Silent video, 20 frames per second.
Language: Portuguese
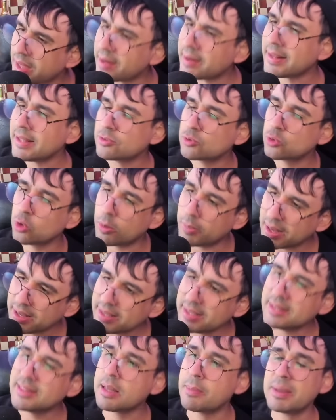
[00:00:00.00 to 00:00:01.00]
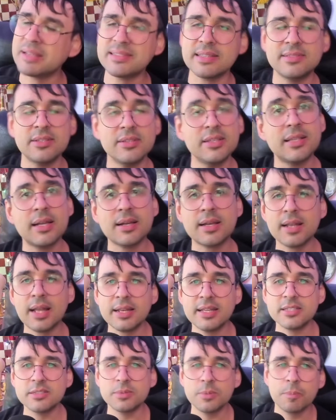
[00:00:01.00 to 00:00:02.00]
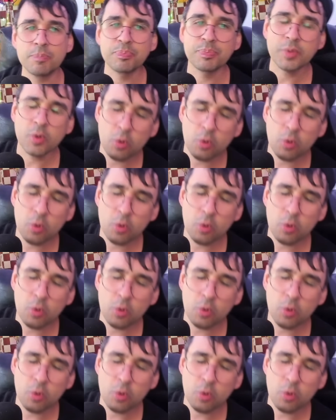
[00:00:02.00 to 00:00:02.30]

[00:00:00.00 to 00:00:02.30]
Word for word: retoma e dama C5 que tá claríssimo